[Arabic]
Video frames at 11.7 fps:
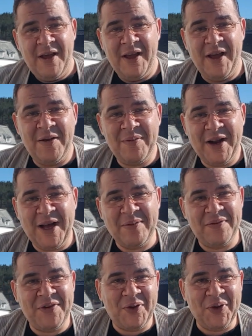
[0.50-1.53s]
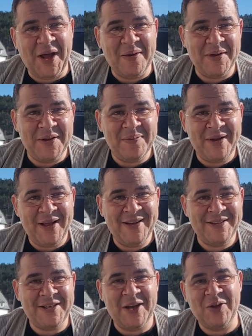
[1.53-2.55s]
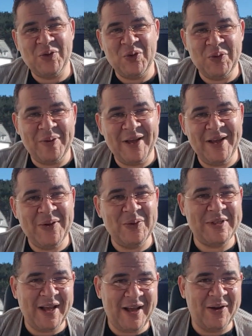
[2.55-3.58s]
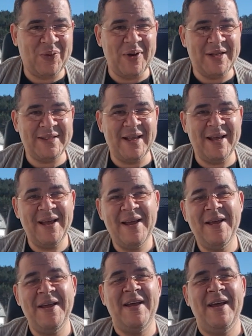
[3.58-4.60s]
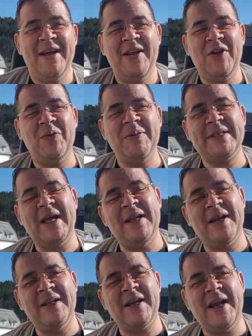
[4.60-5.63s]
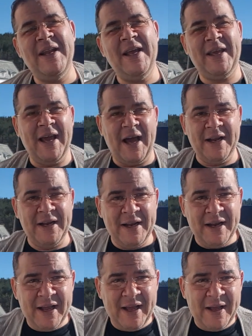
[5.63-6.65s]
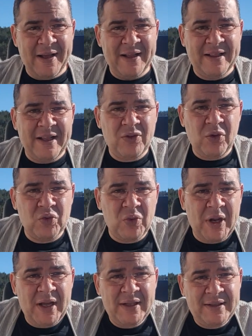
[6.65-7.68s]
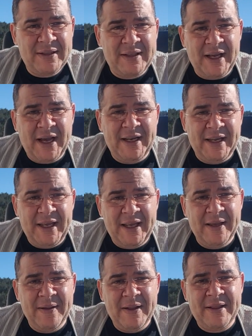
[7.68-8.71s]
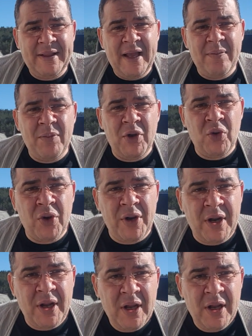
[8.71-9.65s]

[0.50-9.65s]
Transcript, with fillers: يا مرحبا فيكم حبايبنا ان شاء الله تكونوا بخير وصحة كويسة اليوم اذا الله راد رح نحكي عن آه، ثلاث عطورات يعني اثنين منهم